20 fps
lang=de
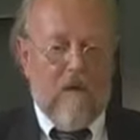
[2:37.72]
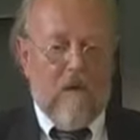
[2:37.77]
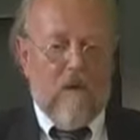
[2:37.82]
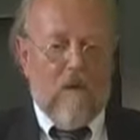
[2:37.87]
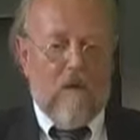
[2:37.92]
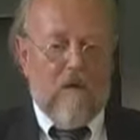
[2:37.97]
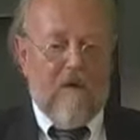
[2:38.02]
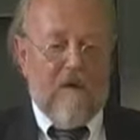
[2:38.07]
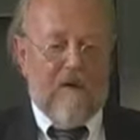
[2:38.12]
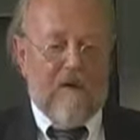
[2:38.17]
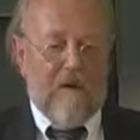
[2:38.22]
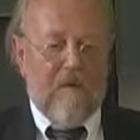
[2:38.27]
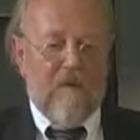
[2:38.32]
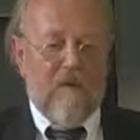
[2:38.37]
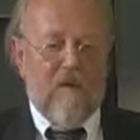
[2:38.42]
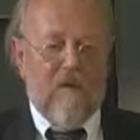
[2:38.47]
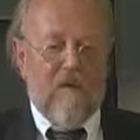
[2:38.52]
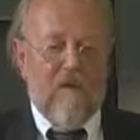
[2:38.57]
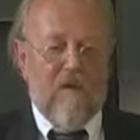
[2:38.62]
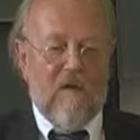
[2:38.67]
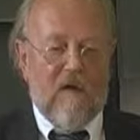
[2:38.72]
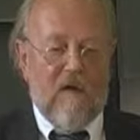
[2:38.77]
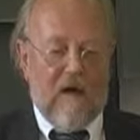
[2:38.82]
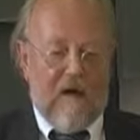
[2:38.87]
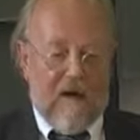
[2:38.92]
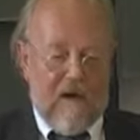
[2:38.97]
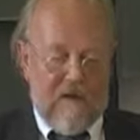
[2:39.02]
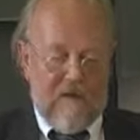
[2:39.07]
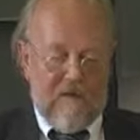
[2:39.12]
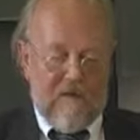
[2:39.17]
Und das hat mich irgendwie
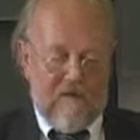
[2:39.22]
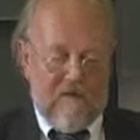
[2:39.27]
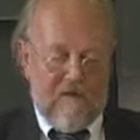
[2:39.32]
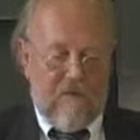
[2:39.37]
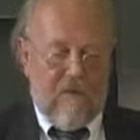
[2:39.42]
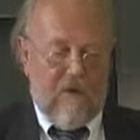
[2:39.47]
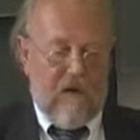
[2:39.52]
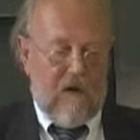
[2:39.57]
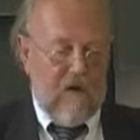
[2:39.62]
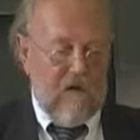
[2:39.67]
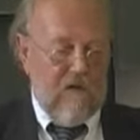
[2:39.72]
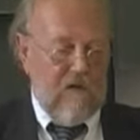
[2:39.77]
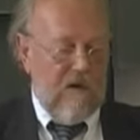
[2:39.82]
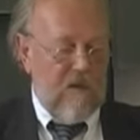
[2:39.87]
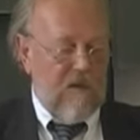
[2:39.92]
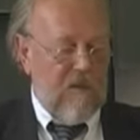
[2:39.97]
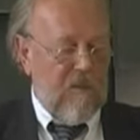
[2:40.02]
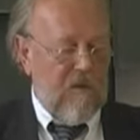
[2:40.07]
gereizt. Von Hause aus